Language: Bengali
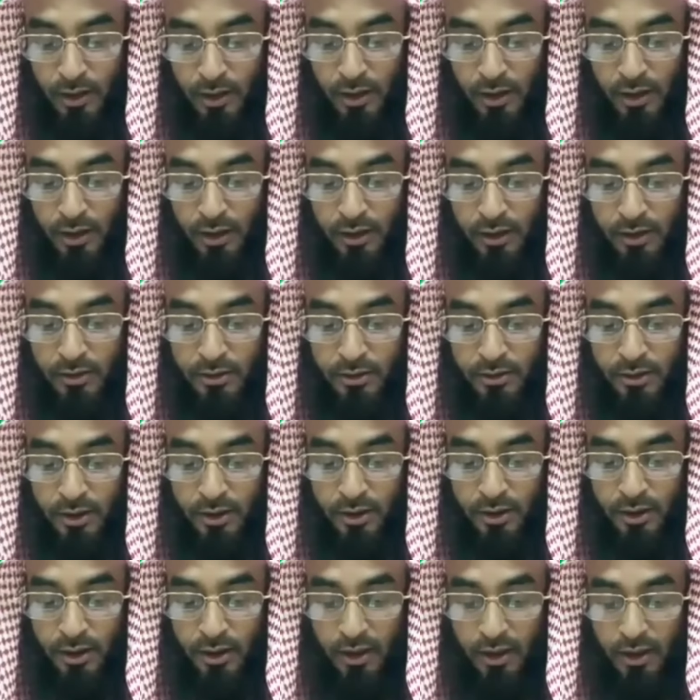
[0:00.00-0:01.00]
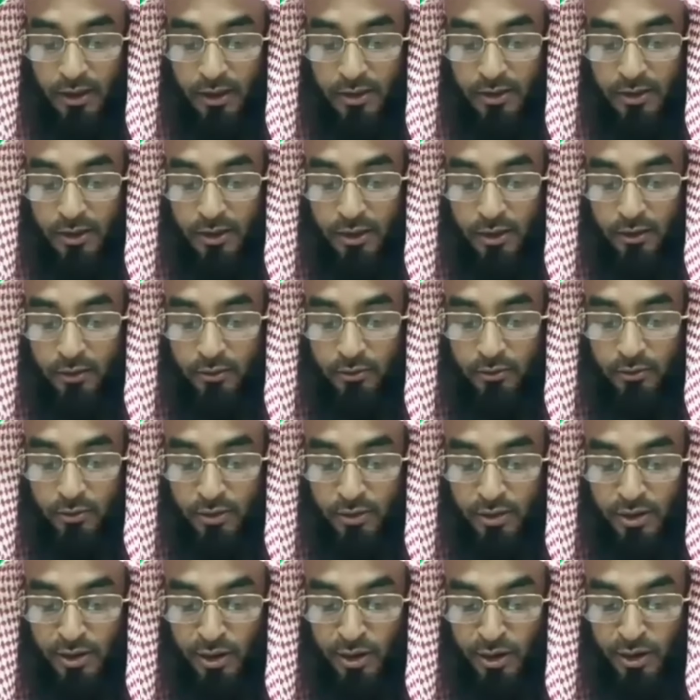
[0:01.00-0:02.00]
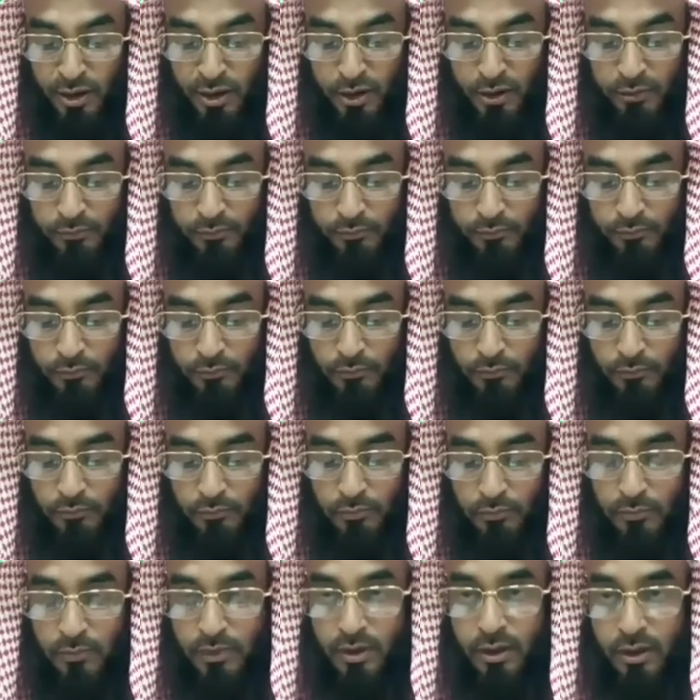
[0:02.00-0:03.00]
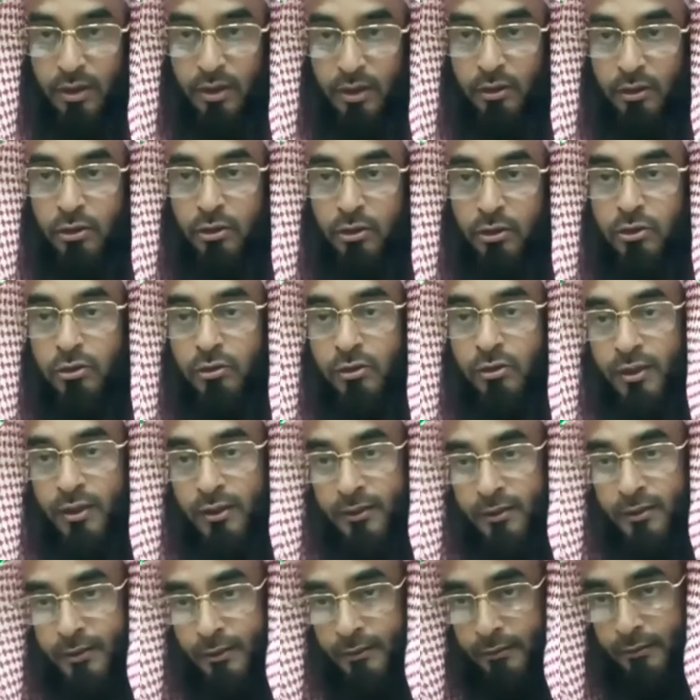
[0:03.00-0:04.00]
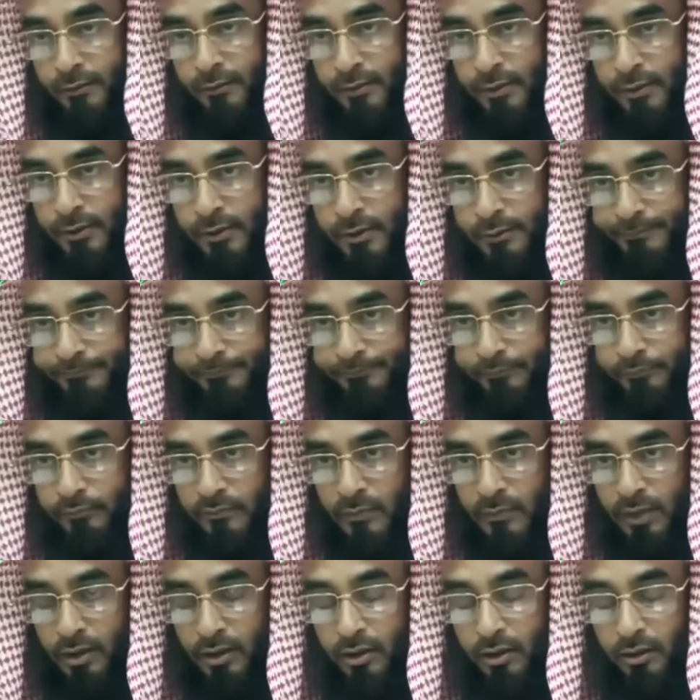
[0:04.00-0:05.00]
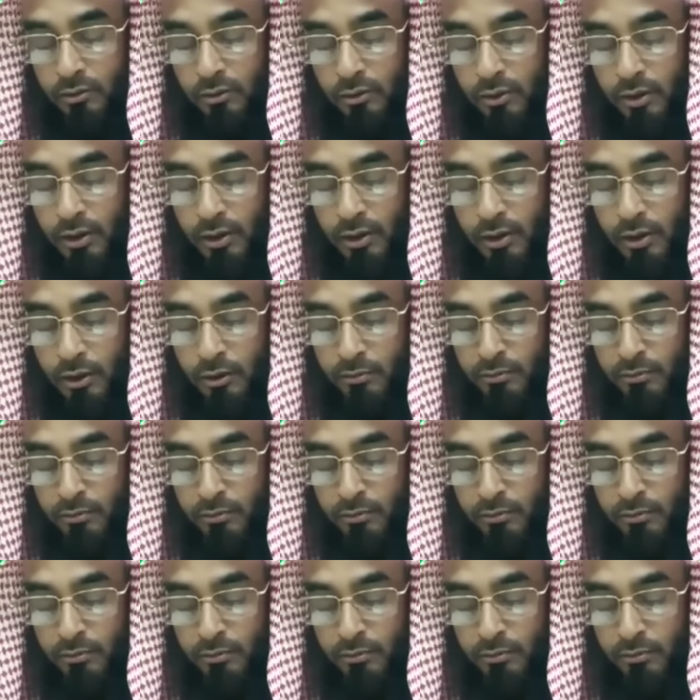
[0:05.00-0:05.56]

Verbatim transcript: আর যারা আজকাল করছে না তারা হটকারিতা করছে তারা দলিল